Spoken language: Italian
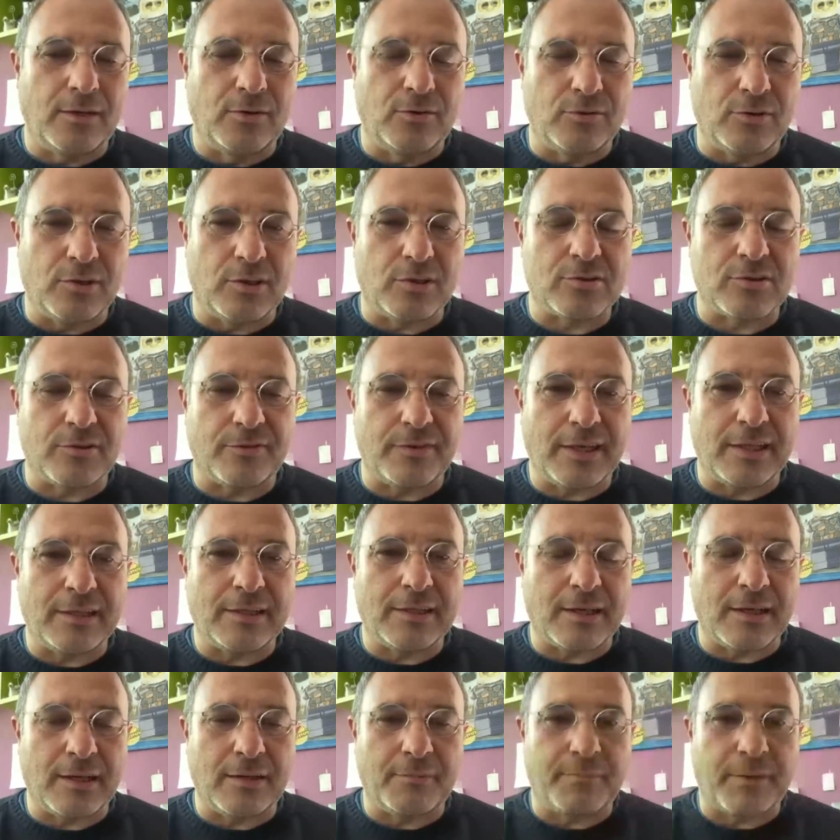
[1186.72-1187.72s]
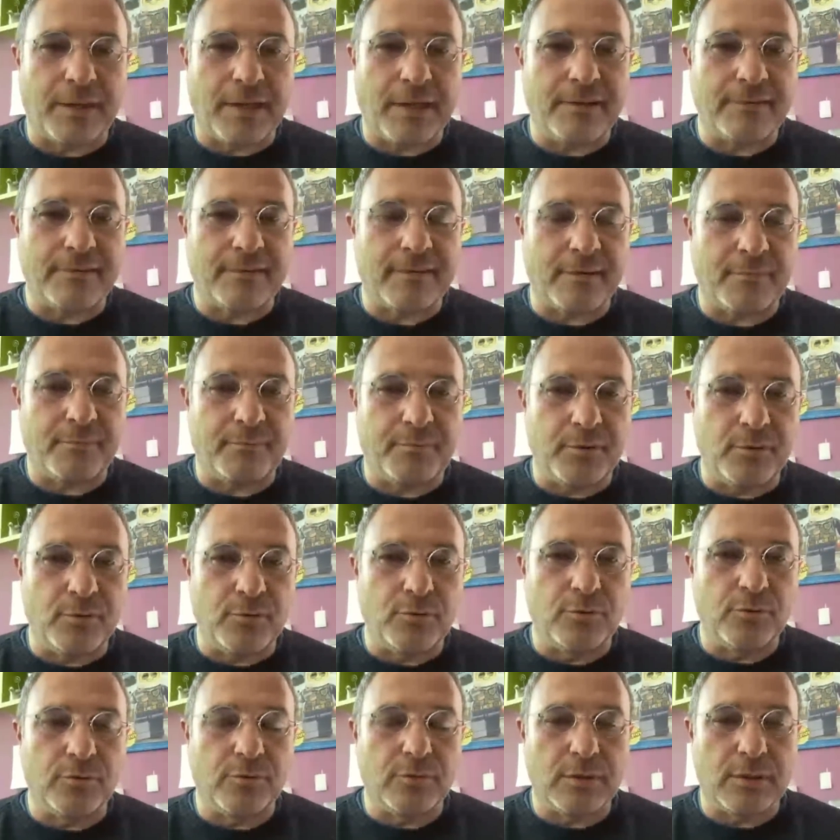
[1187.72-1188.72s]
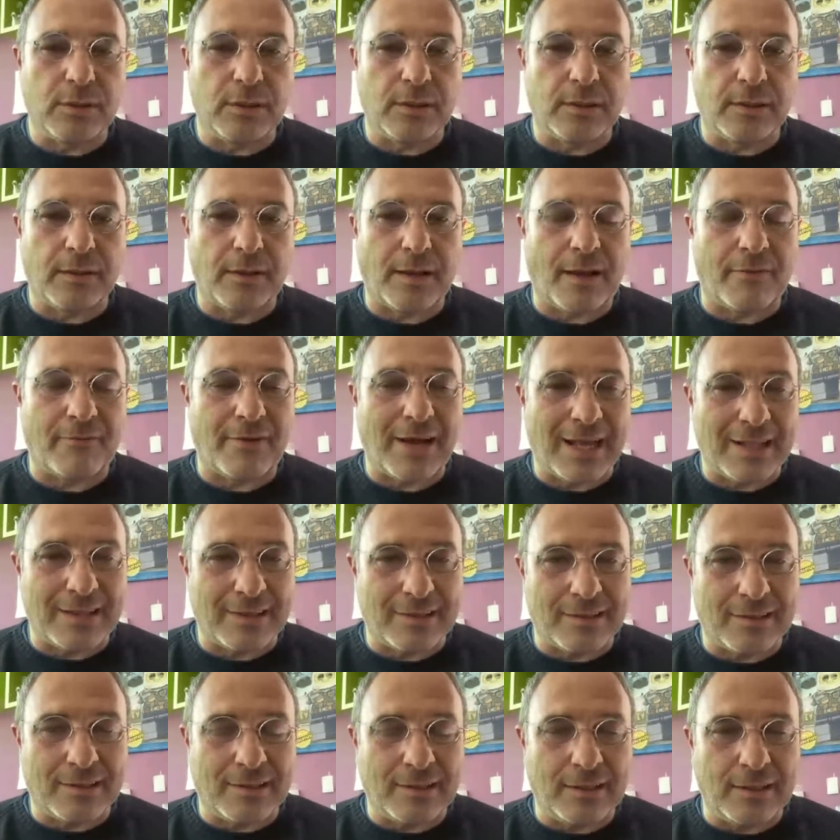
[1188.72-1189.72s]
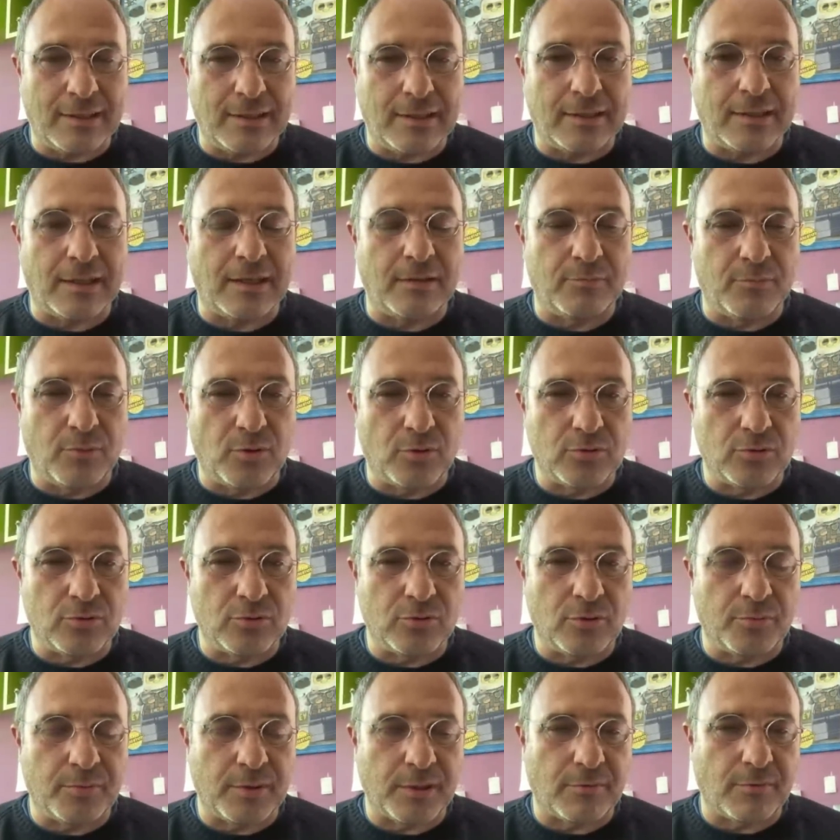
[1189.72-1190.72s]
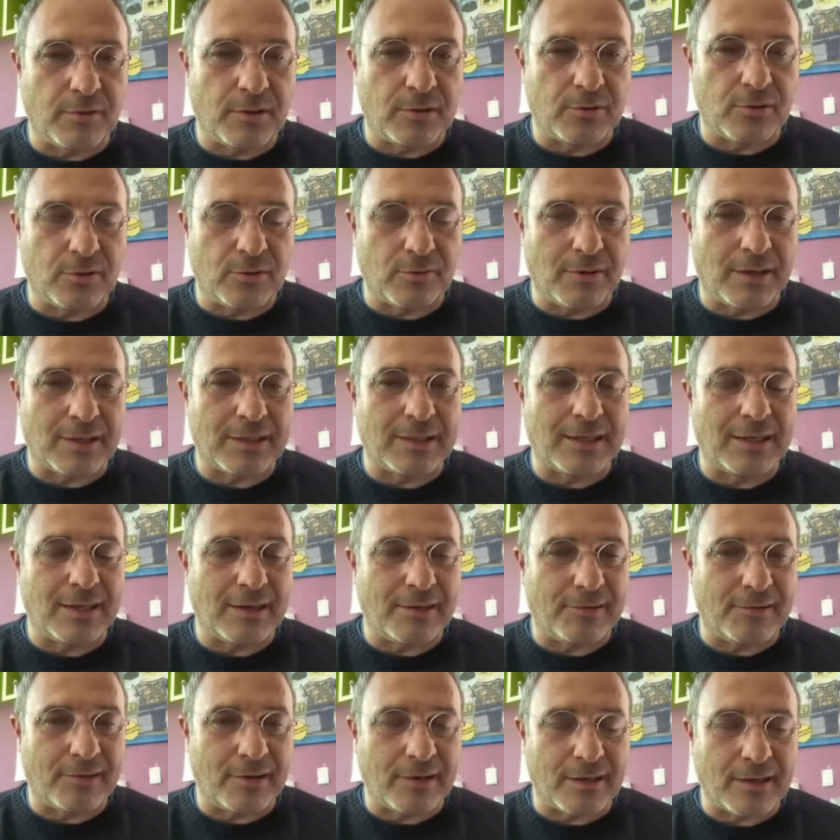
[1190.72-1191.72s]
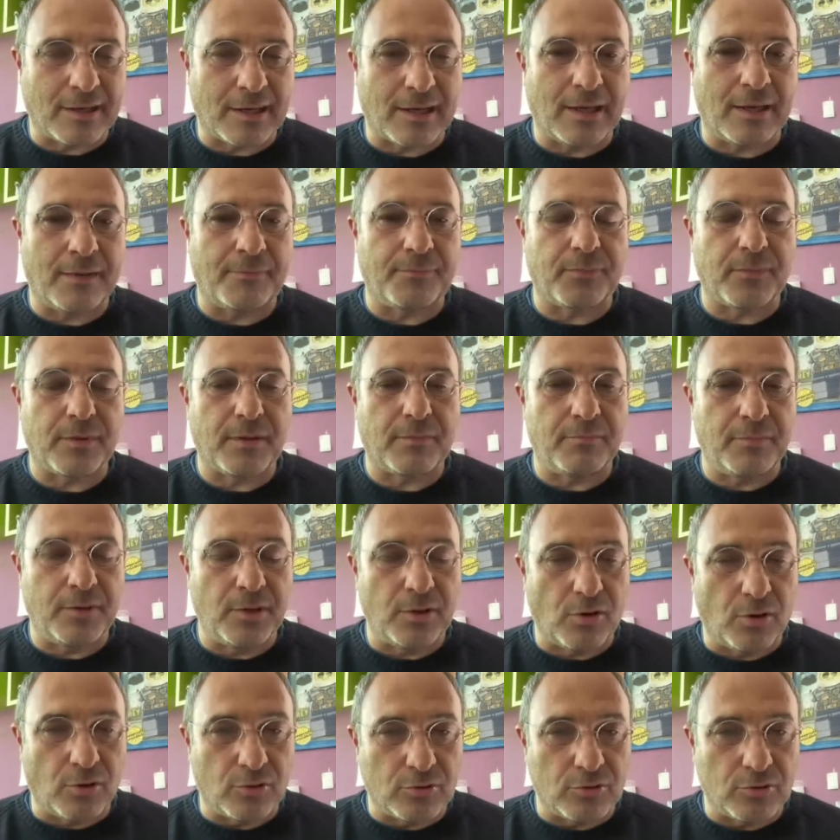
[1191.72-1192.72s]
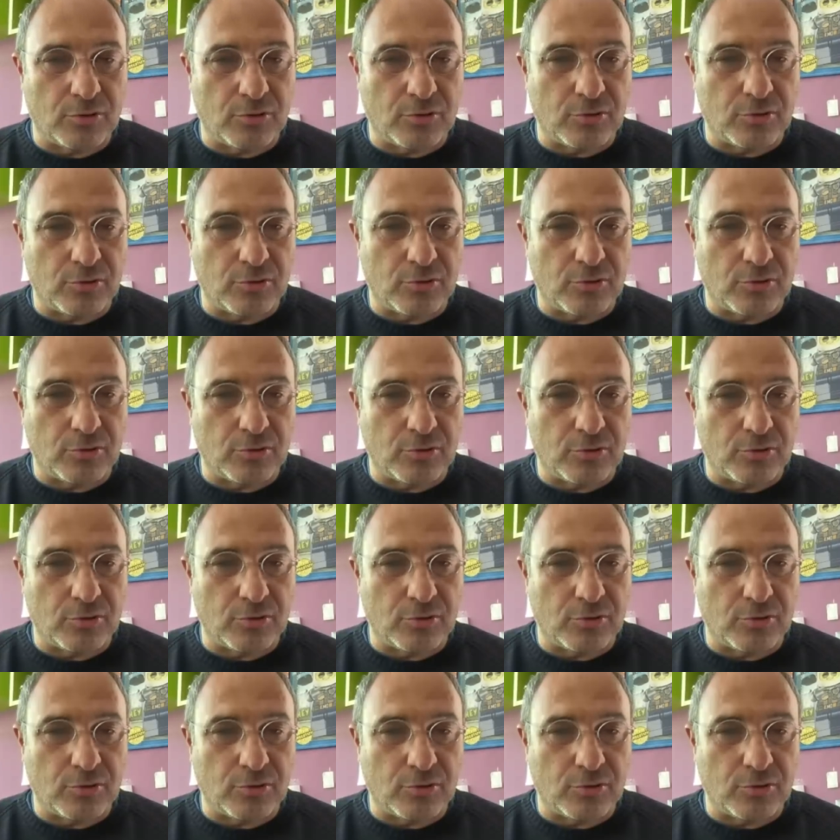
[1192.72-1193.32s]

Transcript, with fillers: L'Unione Sovietica è il paese più eh, avanti nel mondo per quanto riguarda la ricerca biologica